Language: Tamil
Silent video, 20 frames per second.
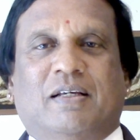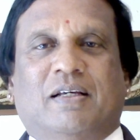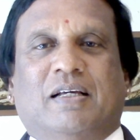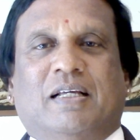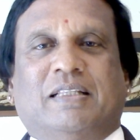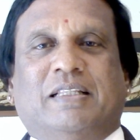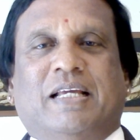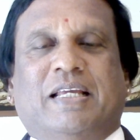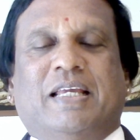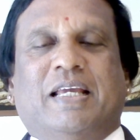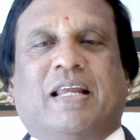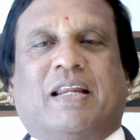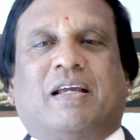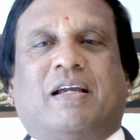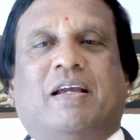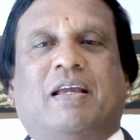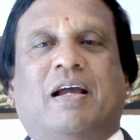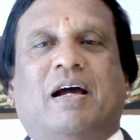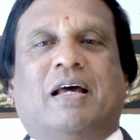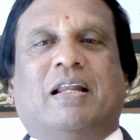அந்த
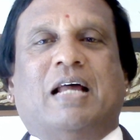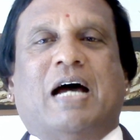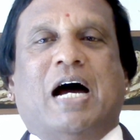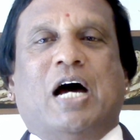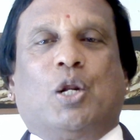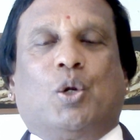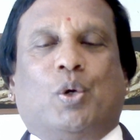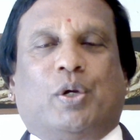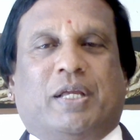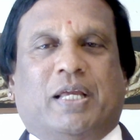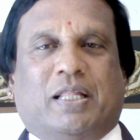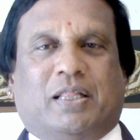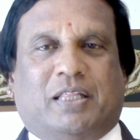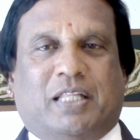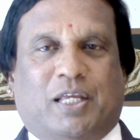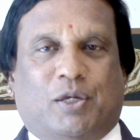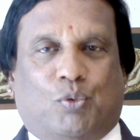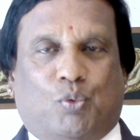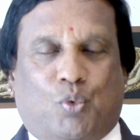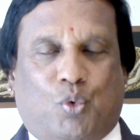இயற்கையான
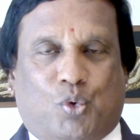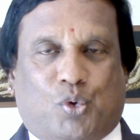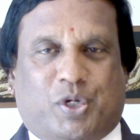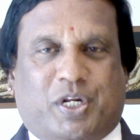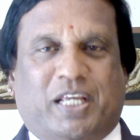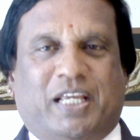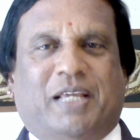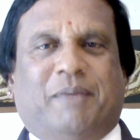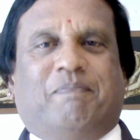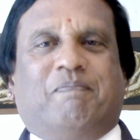ஆரோக்கியத்தை ஊட்டி